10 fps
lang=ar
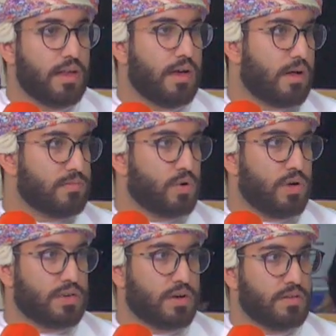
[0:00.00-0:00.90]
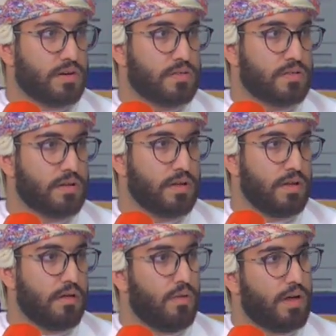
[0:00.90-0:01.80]
إلى 25 شخص
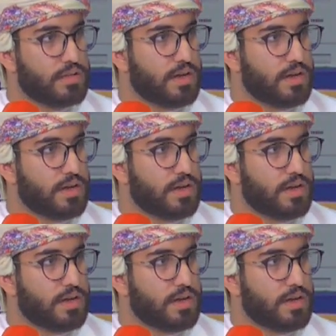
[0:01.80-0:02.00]
وإن